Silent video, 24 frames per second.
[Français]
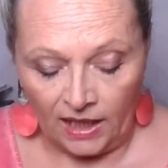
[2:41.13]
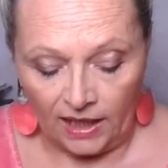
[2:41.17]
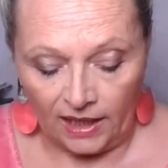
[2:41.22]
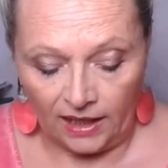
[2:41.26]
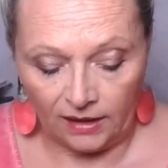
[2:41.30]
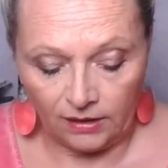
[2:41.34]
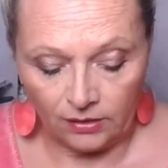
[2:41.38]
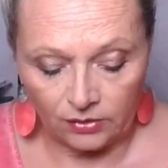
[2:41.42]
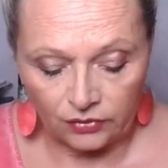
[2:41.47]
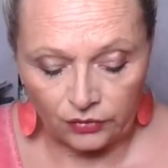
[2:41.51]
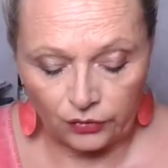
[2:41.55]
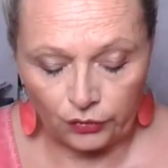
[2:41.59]

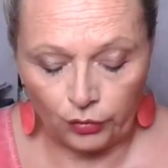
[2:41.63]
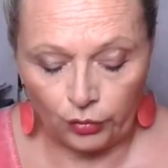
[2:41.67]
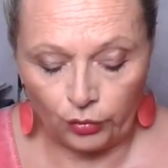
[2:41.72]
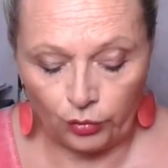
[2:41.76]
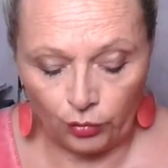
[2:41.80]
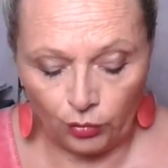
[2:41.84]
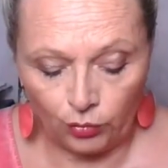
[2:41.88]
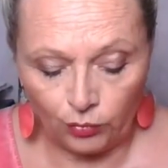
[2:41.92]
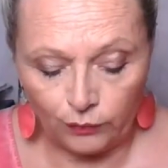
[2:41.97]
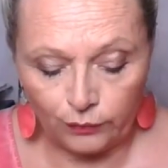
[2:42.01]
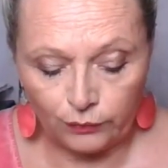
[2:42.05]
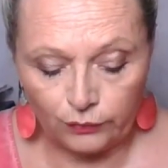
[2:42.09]
Alors ce que
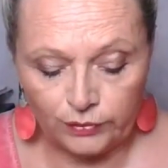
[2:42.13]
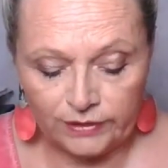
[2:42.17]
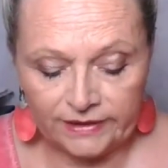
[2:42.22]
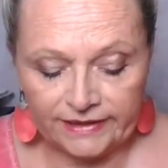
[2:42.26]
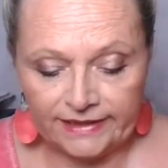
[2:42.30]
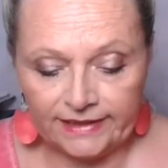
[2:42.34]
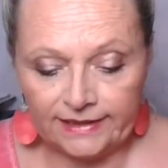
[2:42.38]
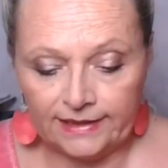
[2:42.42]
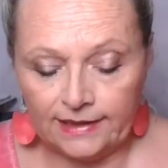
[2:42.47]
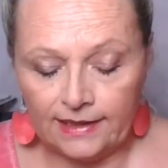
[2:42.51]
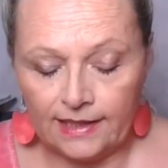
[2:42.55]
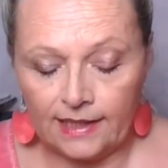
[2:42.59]
l'on vous
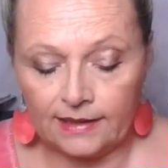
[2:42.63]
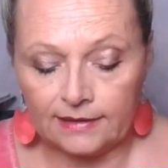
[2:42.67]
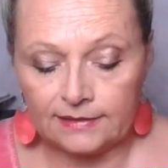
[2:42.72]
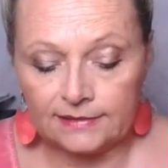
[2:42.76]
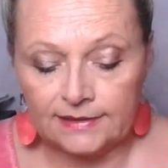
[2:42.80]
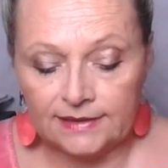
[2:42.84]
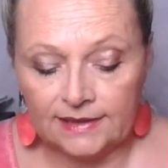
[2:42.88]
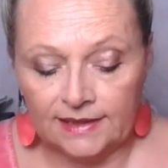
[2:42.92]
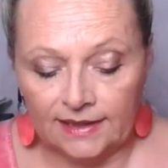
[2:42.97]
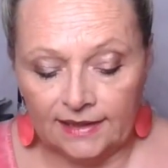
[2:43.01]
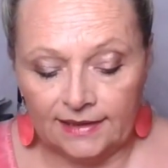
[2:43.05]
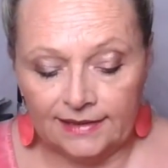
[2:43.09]
dit là,
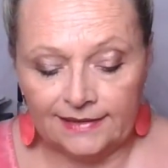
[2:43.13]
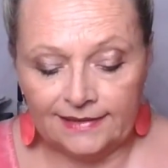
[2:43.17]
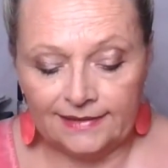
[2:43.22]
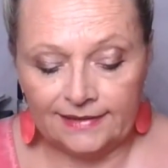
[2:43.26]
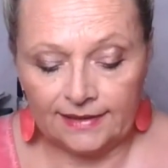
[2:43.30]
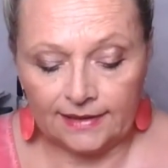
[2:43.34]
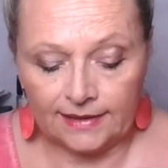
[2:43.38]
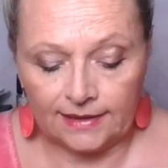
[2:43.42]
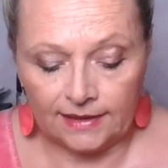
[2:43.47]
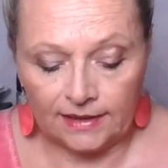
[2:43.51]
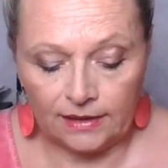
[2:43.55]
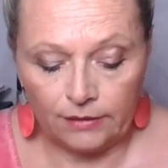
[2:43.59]

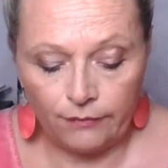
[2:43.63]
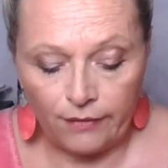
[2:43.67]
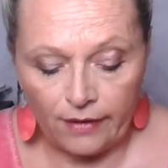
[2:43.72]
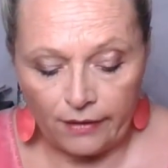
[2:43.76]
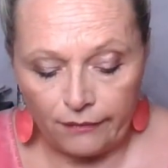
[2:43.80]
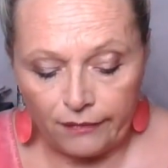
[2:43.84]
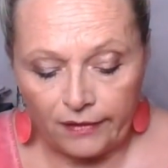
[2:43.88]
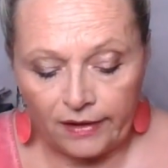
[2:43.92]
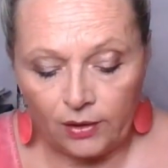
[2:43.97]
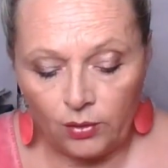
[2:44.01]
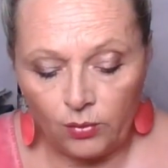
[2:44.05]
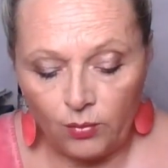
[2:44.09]
c'est qu'il va
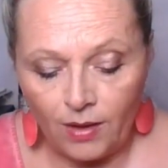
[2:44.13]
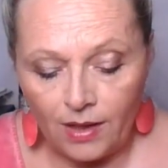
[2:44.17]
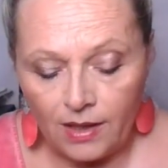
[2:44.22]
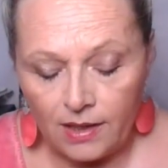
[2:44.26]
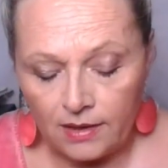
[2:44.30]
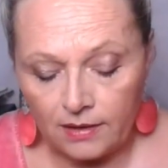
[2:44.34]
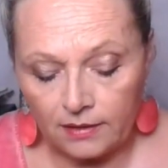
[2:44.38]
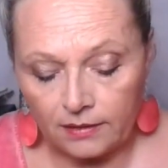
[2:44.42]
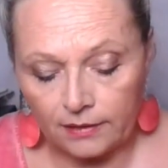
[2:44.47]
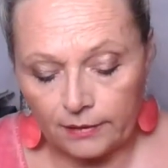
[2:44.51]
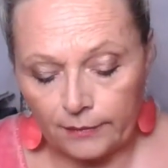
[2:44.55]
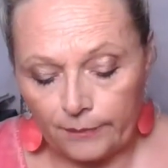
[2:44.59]

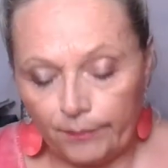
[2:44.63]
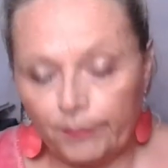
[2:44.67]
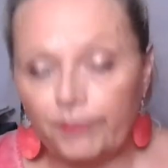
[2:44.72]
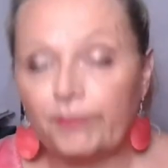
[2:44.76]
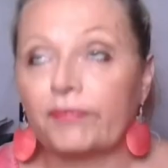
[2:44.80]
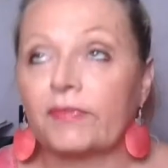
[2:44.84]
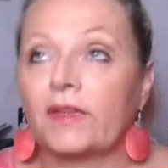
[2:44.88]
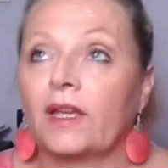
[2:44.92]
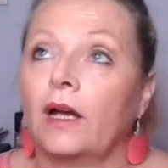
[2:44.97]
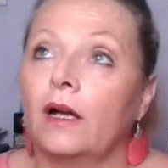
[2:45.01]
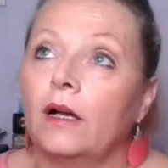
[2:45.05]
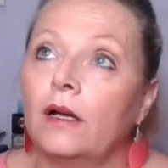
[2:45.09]
falloir
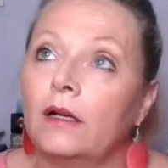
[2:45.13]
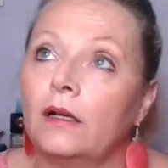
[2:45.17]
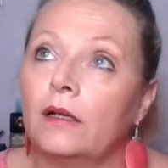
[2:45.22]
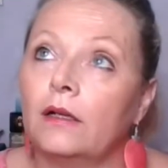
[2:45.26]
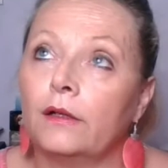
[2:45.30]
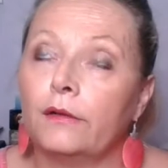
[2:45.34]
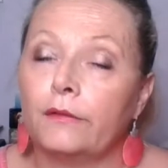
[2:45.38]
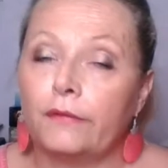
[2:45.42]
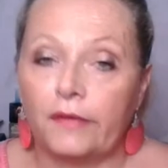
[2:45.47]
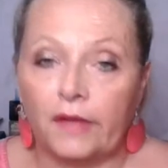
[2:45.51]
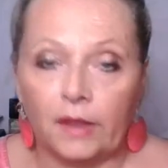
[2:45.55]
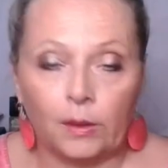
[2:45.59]

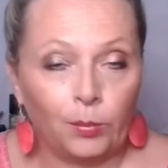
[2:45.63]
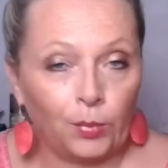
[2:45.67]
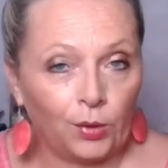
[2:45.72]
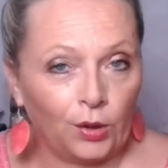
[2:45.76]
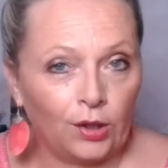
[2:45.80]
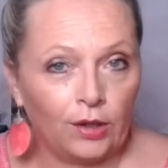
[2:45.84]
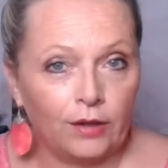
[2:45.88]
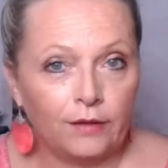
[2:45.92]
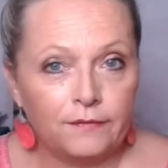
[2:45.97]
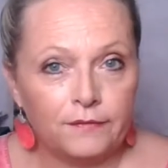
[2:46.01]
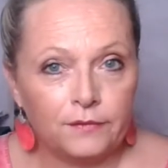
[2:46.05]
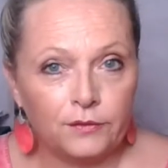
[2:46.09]
euh, faire
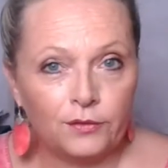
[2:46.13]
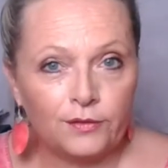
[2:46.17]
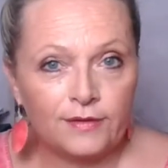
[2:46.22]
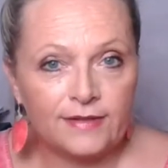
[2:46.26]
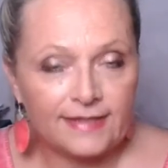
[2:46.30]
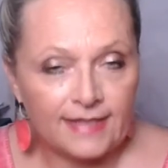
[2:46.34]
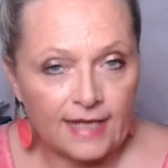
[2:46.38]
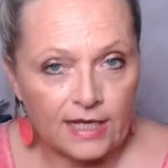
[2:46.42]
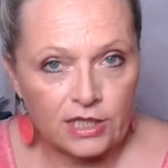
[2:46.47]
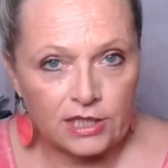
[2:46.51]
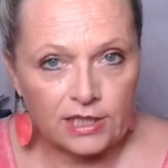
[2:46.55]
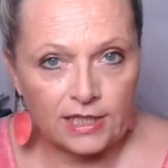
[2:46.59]
preuve de
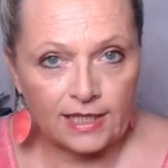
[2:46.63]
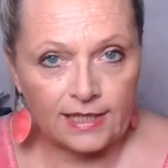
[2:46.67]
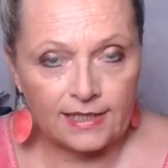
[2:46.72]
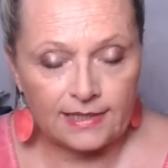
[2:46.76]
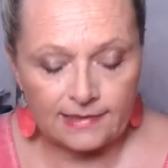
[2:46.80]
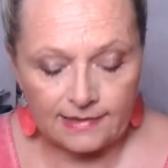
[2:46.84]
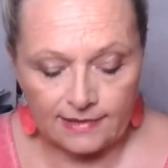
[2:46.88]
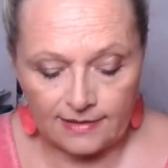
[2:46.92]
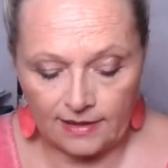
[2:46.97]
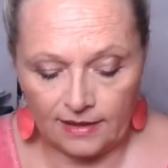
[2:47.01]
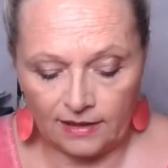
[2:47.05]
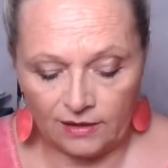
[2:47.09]

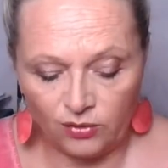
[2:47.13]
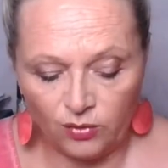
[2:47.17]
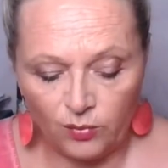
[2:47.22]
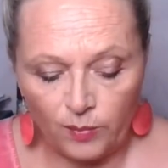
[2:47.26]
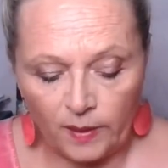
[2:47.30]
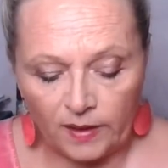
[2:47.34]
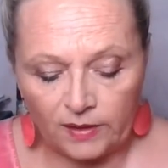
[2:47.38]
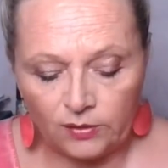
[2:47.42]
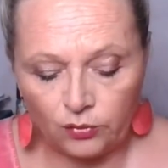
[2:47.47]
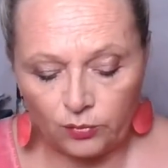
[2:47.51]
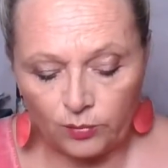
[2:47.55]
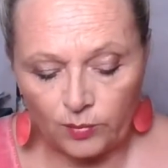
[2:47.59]
sagesse et ne
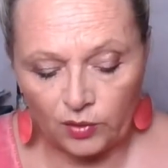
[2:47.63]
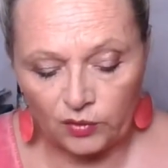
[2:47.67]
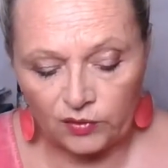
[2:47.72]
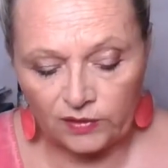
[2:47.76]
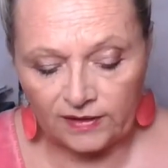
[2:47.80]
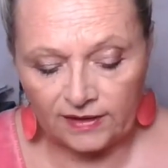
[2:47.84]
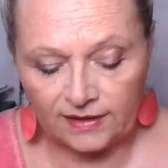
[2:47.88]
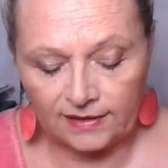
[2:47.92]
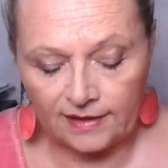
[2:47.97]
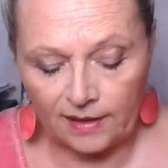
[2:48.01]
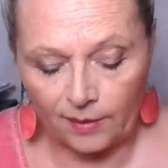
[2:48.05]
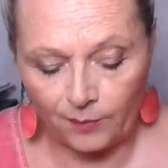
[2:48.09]
pas
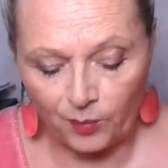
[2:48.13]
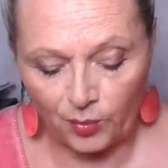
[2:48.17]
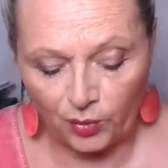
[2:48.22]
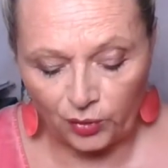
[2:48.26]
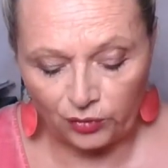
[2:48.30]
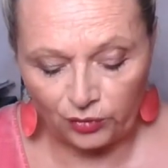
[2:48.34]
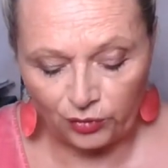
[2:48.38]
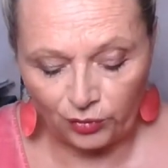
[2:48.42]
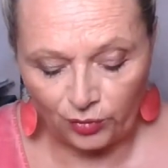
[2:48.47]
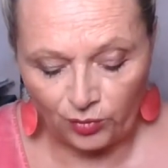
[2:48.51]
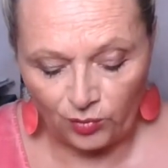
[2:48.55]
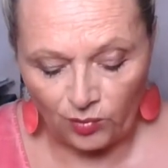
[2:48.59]
demander
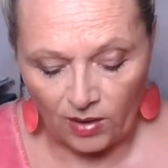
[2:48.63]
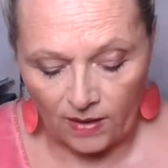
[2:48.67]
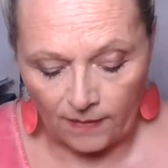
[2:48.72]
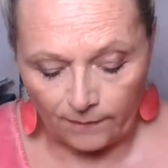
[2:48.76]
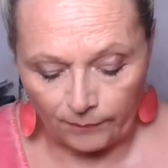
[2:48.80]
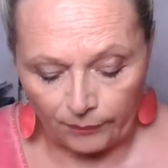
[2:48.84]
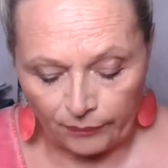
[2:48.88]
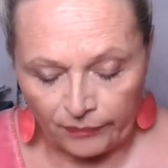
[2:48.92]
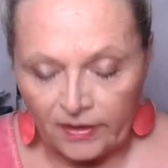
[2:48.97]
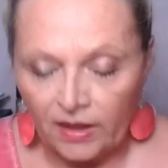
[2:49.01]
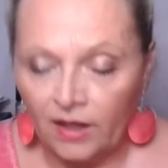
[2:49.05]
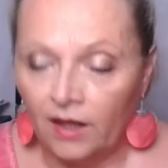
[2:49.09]
n'importe
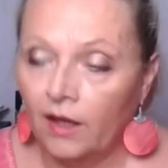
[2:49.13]
quoi.